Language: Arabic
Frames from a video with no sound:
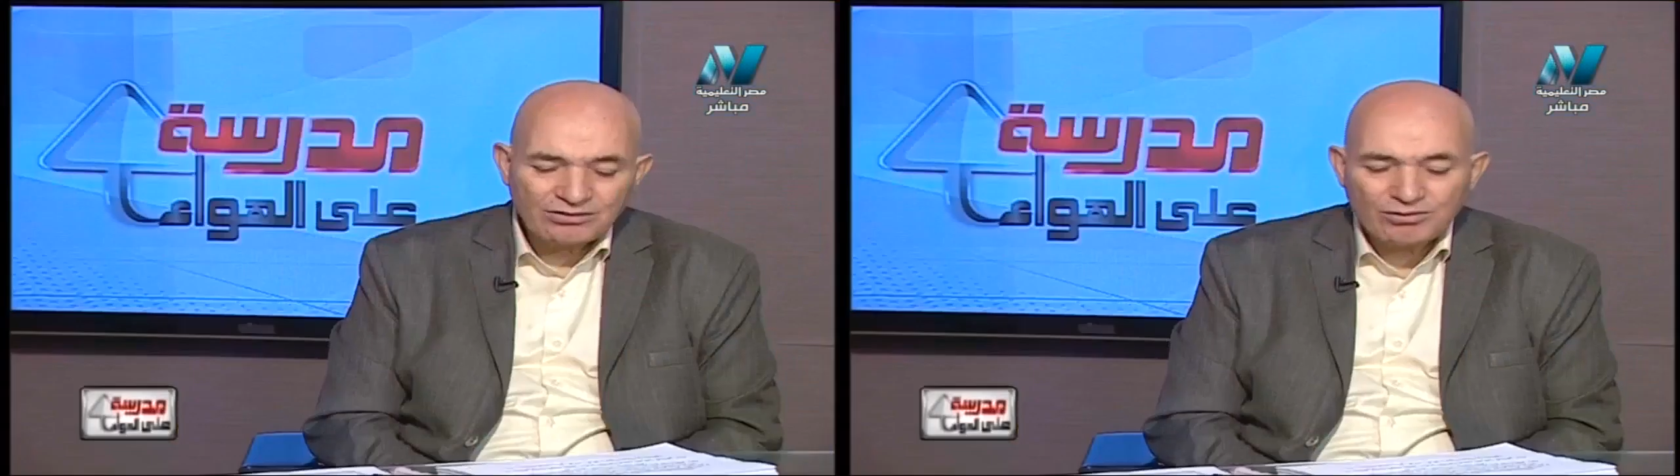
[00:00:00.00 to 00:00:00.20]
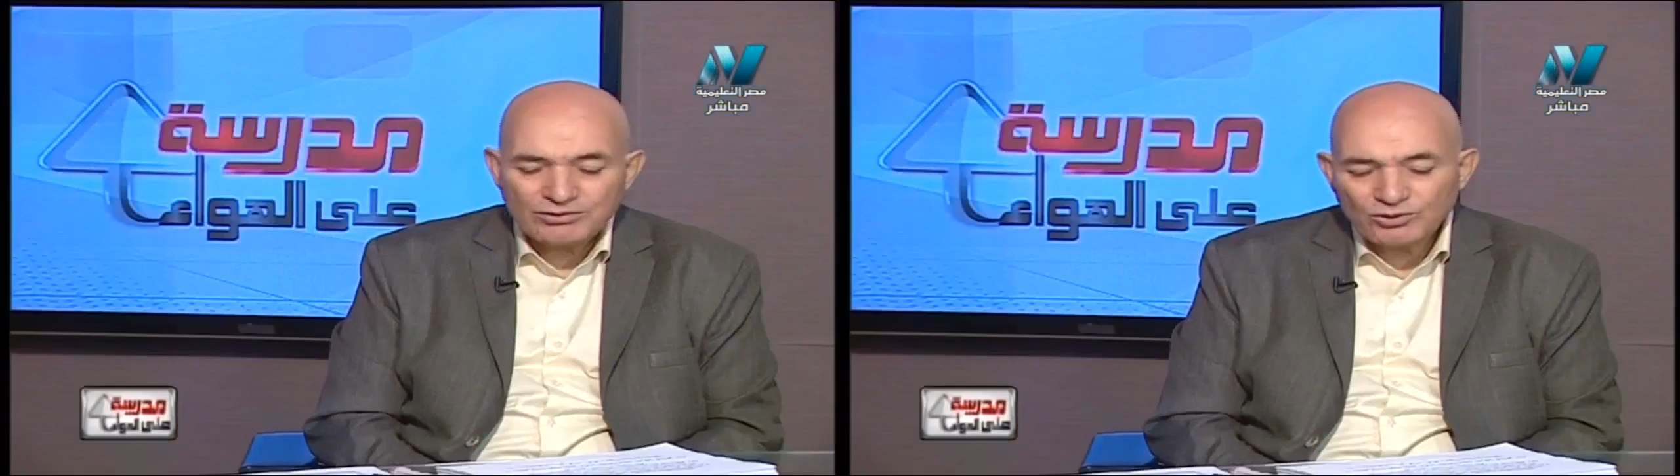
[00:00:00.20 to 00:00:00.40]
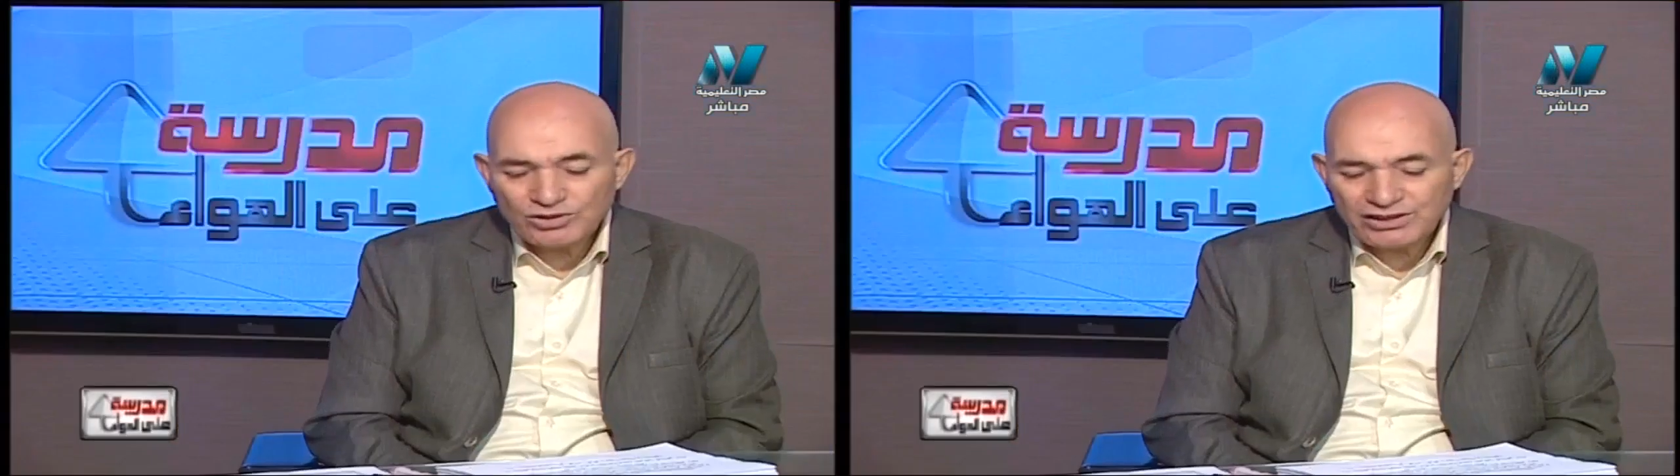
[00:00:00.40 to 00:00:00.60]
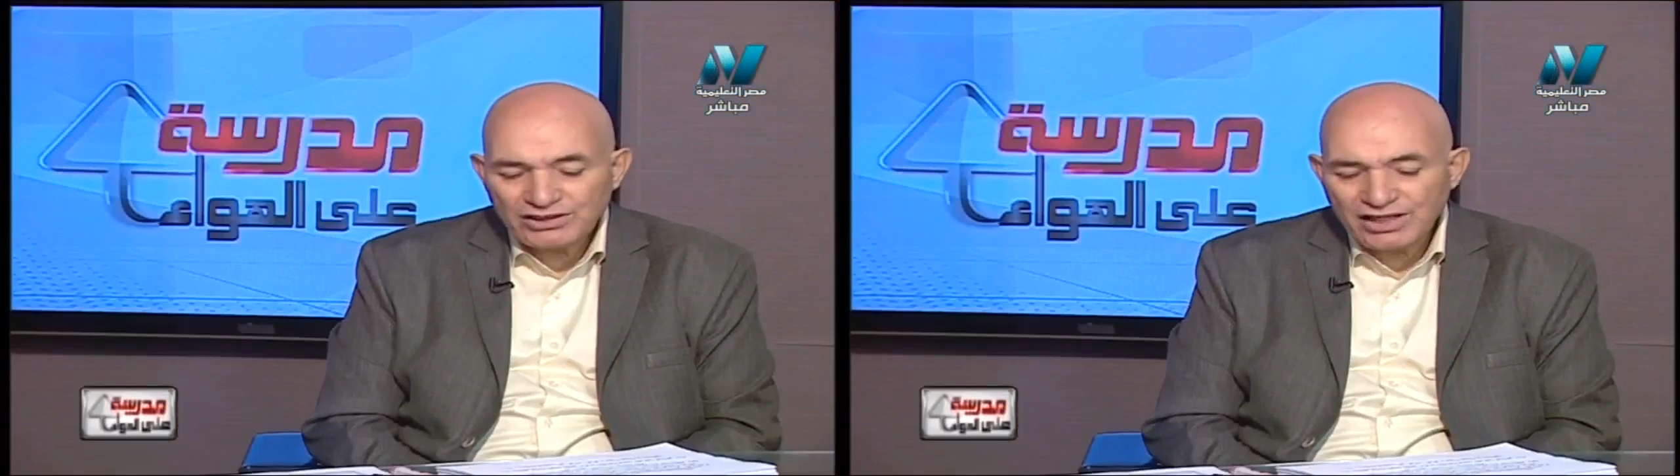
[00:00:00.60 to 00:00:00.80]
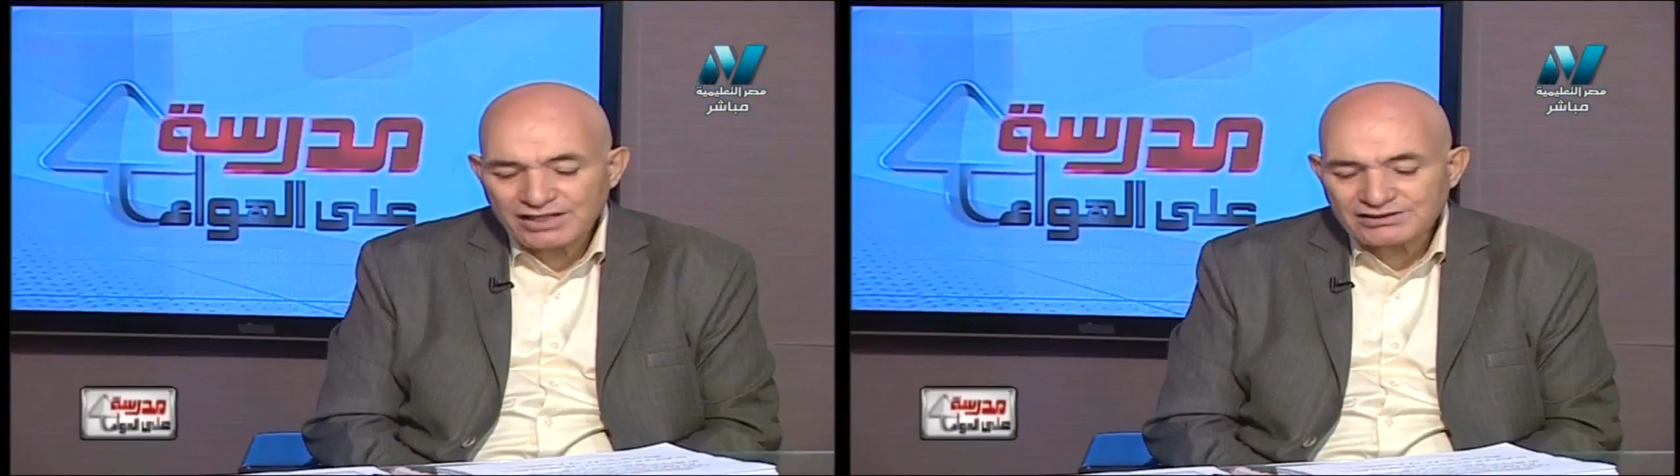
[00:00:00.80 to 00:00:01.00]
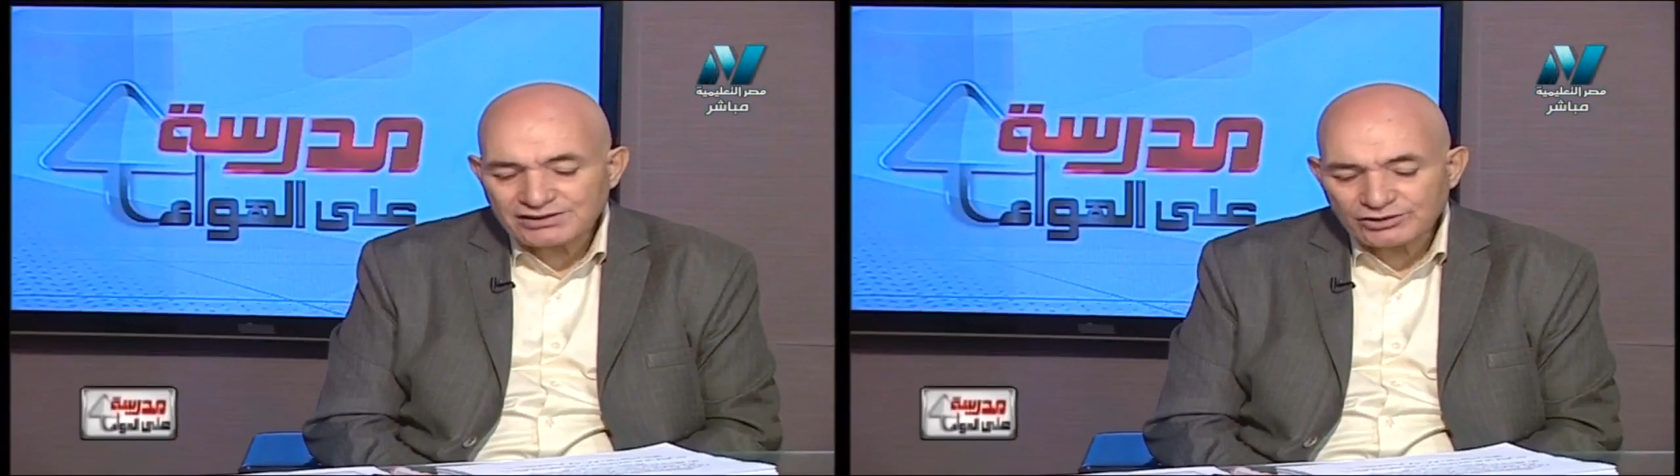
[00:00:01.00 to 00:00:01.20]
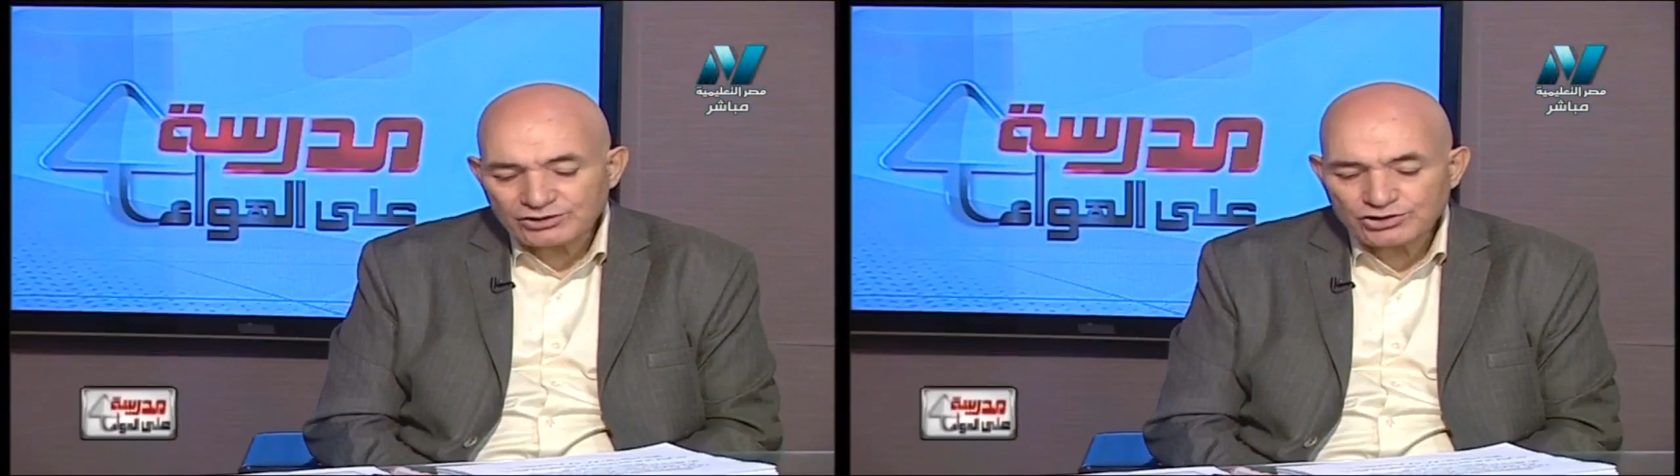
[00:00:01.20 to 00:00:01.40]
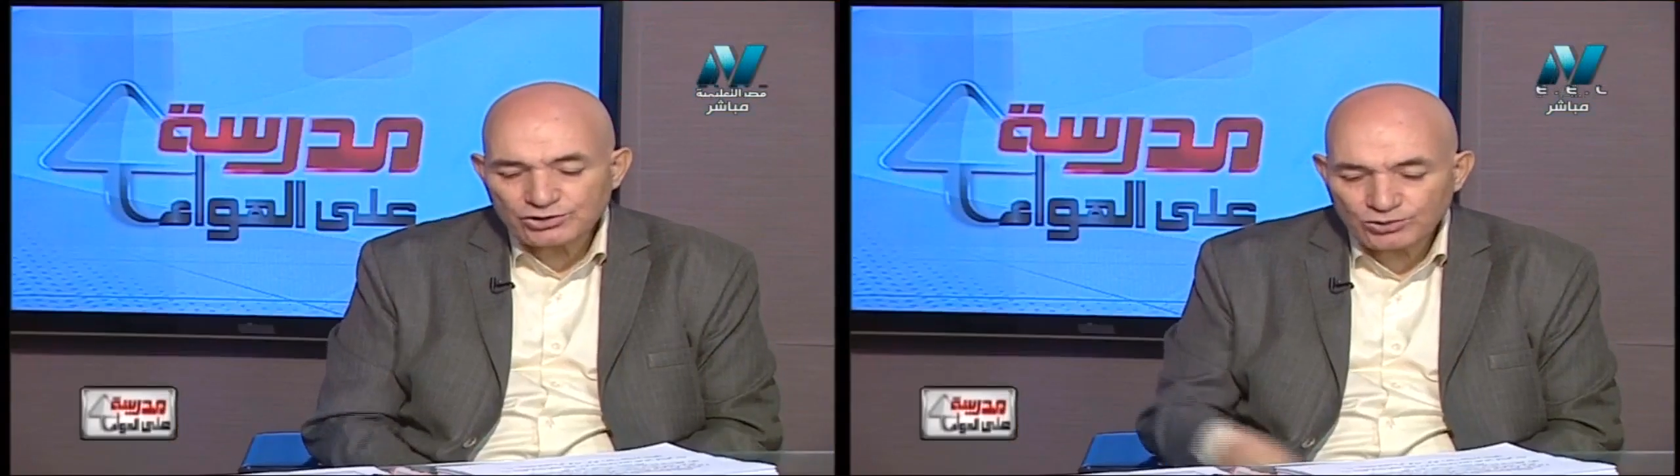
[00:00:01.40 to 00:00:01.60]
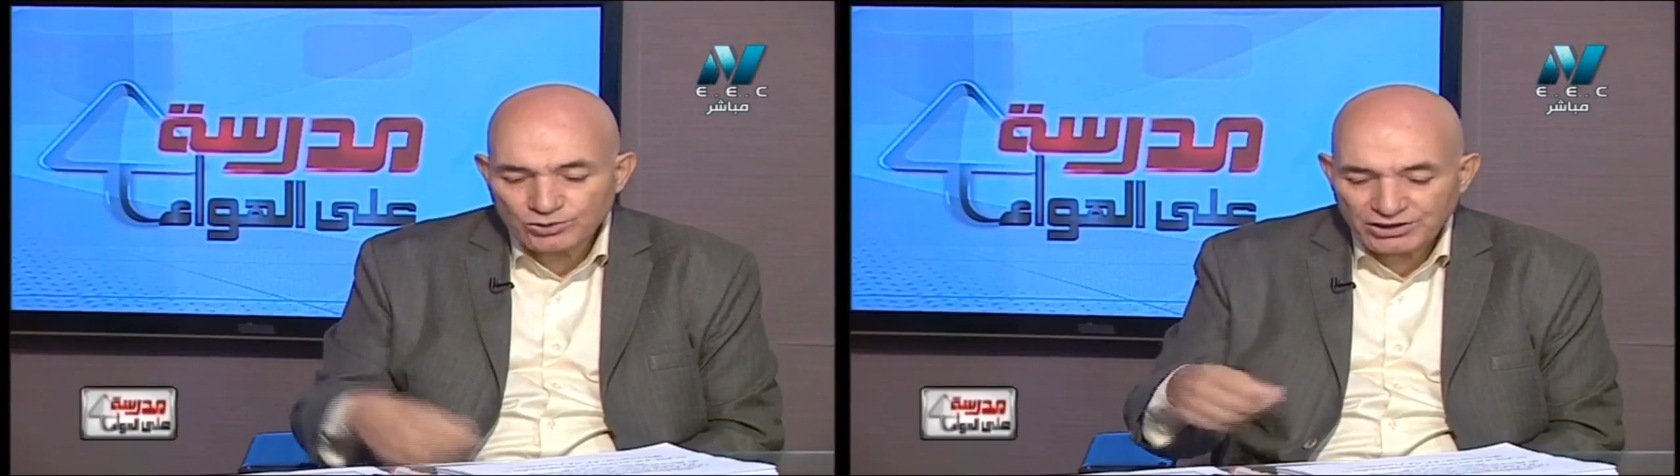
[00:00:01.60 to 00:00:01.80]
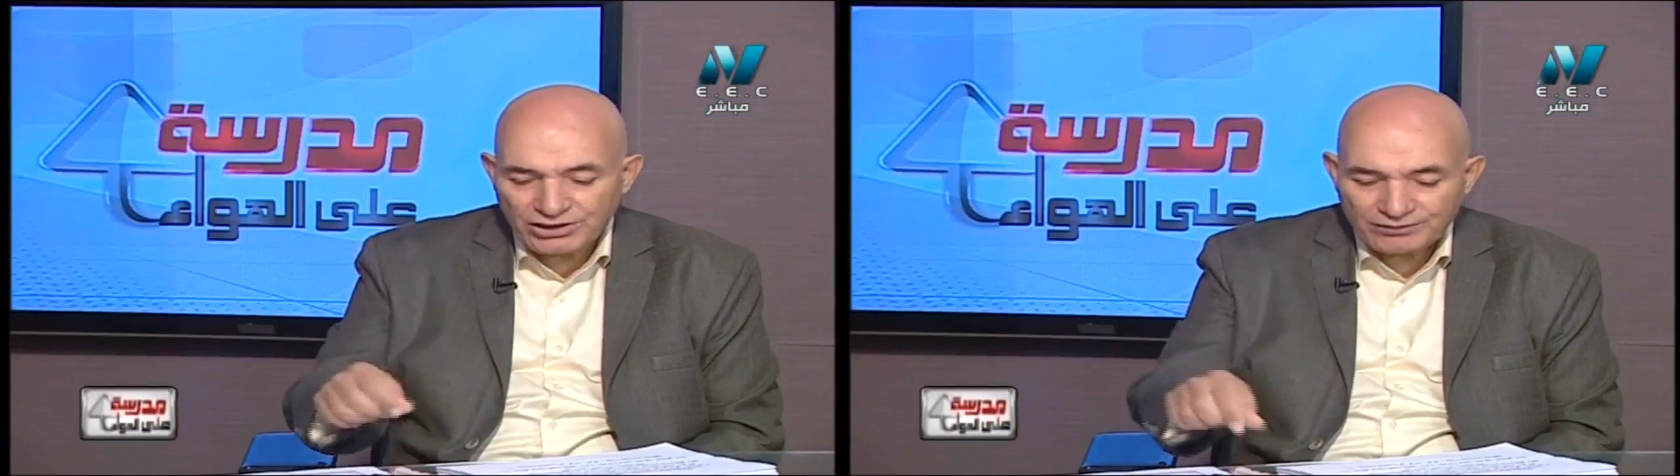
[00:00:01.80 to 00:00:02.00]
هو بيقول لي ايه الصدق
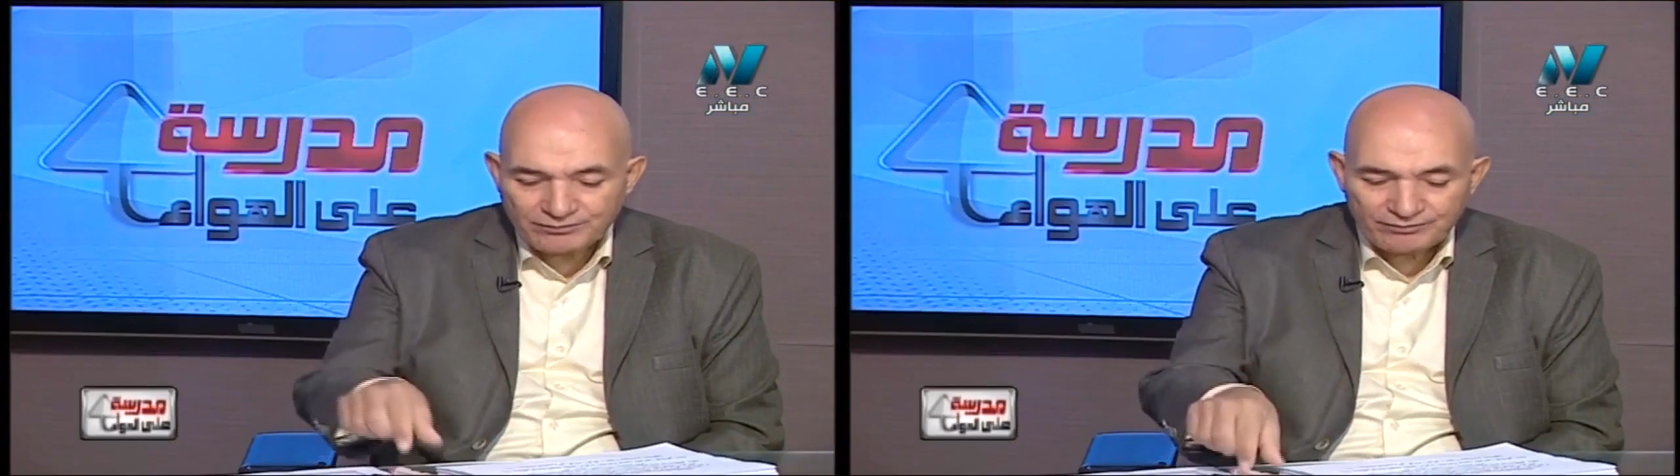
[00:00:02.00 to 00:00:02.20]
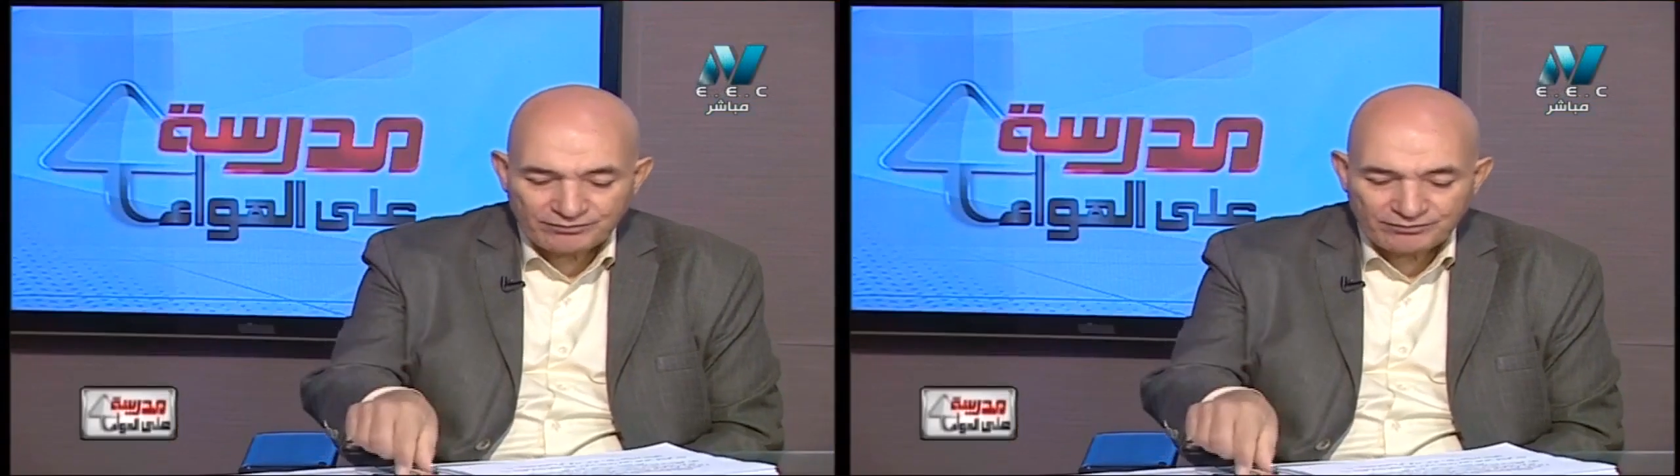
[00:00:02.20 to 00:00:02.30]
الشعوري